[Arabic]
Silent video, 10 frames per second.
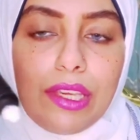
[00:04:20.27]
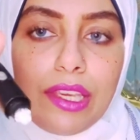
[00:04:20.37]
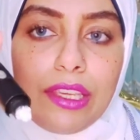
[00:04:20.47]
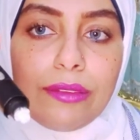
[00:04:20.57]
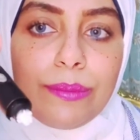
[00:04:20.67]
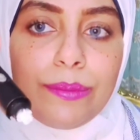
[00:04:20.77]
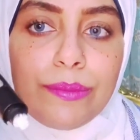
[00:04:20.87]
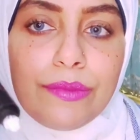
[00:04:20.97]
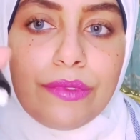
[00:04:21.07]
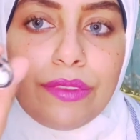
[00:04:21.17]
اهي
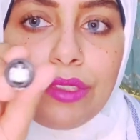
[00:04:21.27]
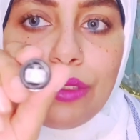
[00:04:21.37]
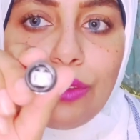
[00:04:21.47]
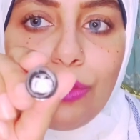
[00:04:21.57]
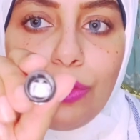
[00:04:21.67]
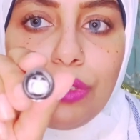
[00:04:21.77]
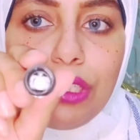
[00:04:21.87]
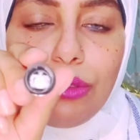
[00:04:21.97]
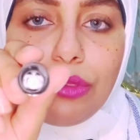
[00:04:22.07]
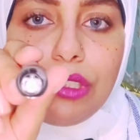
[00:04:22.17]

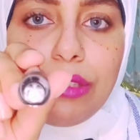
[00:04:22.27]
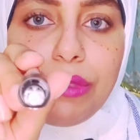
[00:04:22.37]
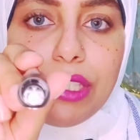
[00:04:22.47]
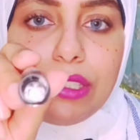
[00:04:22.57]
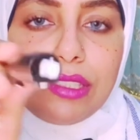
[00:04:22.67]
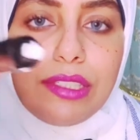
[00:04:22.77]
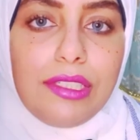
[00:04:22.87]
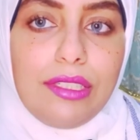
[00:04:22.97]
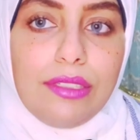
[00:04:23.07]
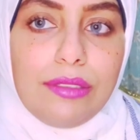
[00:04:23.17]
وطلع قدامي
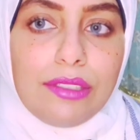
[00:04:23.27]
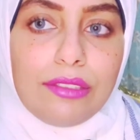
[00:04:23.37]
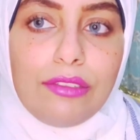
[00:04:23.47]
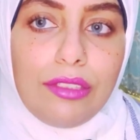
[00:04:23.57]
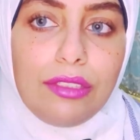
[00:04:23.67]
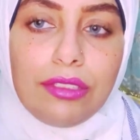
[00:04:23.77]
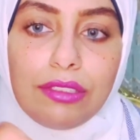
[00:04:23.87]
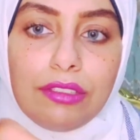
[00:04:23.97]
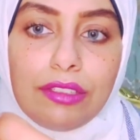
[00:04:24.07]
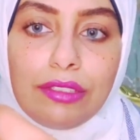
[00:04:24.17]
السن ظهر
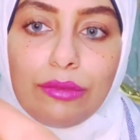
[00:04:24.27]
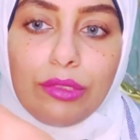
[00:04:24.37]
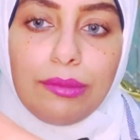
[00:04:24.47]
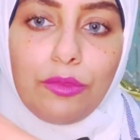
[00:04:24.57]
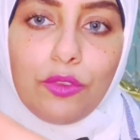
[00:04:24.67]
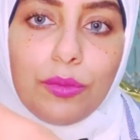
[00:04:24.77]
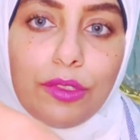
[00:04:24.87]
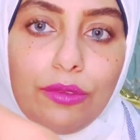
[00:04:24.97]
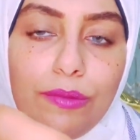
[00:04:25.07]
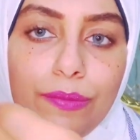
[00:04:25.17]
ظهر قدامكم
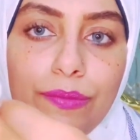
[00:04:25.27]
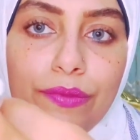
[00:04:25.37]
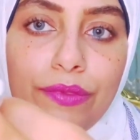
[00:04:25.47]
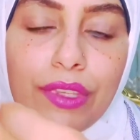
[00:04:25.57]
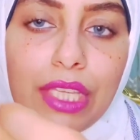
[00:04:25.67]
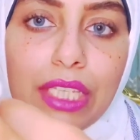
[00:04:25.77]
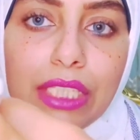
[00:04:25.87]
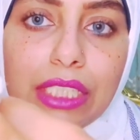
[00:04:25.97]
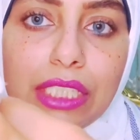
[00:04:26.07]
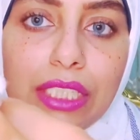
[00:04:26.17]
اهو
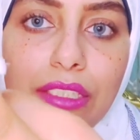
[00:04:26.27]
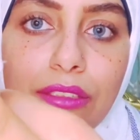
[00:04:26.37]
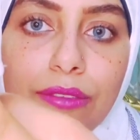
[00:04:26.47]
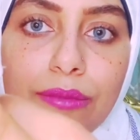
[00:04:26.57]
ده السن